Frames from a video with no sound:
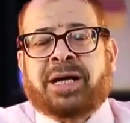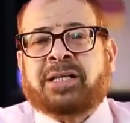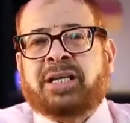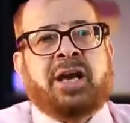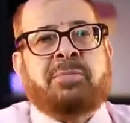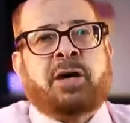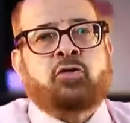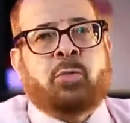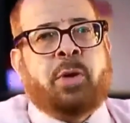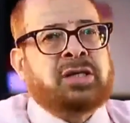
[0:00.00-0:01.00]
بعد كده هي
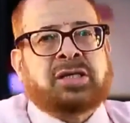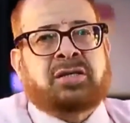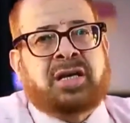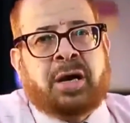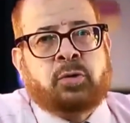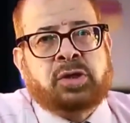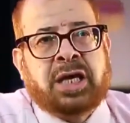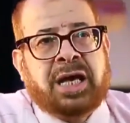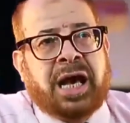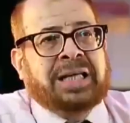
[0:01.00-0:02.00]
مخطوبه وعايزه
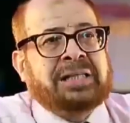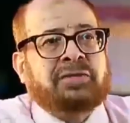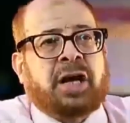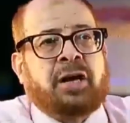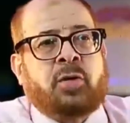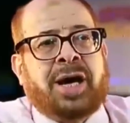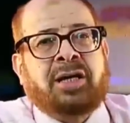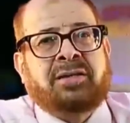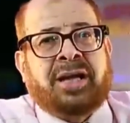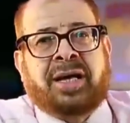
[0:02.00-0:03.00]
تتجوز عايزه في شهر
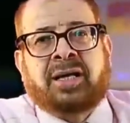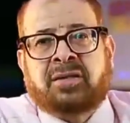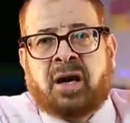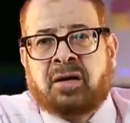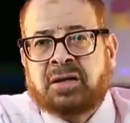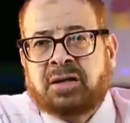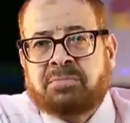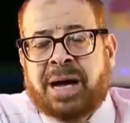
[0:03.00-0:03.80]
واحد تعالج الظهر